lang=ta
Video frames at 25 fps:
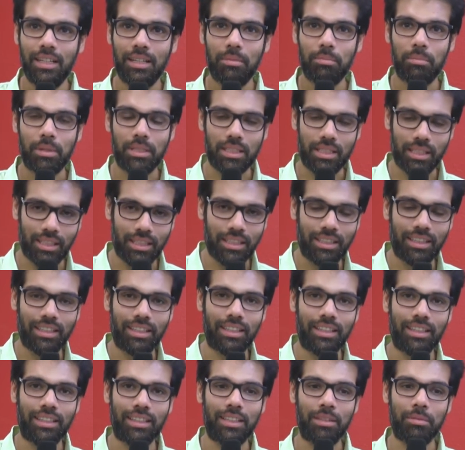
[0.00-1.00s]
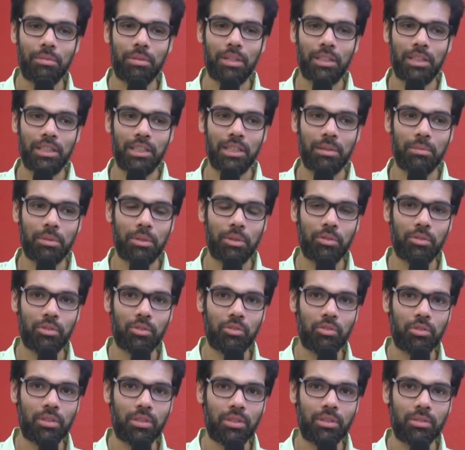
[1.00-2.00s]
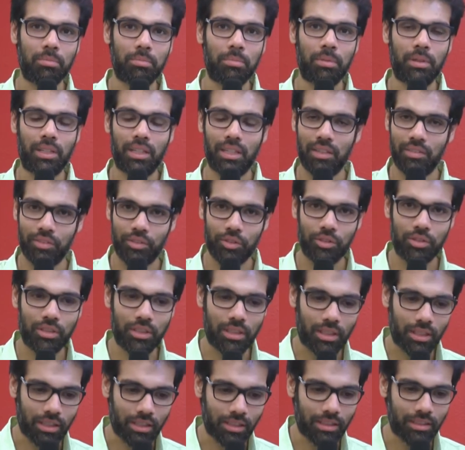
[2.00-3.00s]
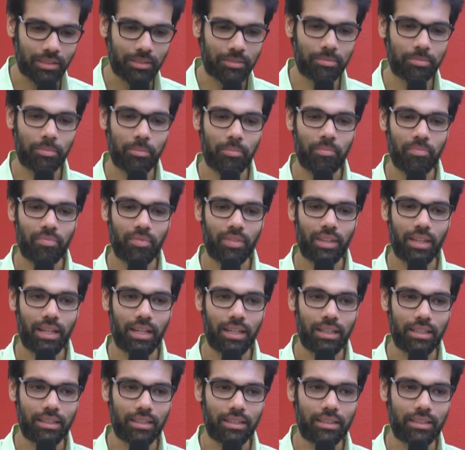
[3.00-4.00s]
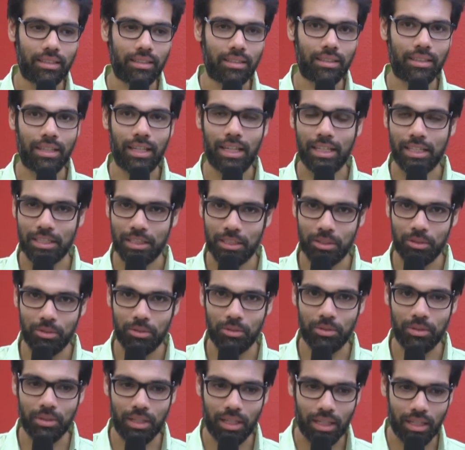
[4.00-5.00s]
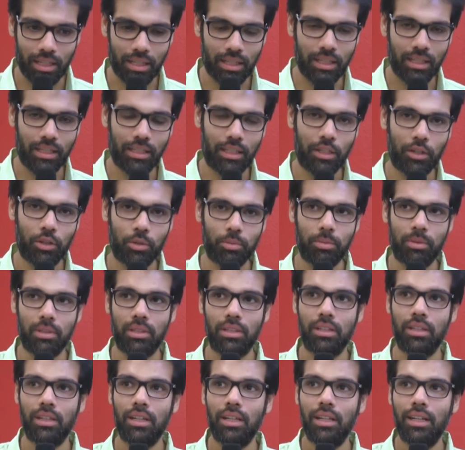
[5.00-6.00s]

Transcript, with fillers: மச்சி இந்த படத்துக்கு அப்புறம் உனக்கு ஒரு பெரிய ஃப்யூச்சர் இருக்குது அண்டு தேங்க்ஸ் டு டேரக்டர் அதிரூபன்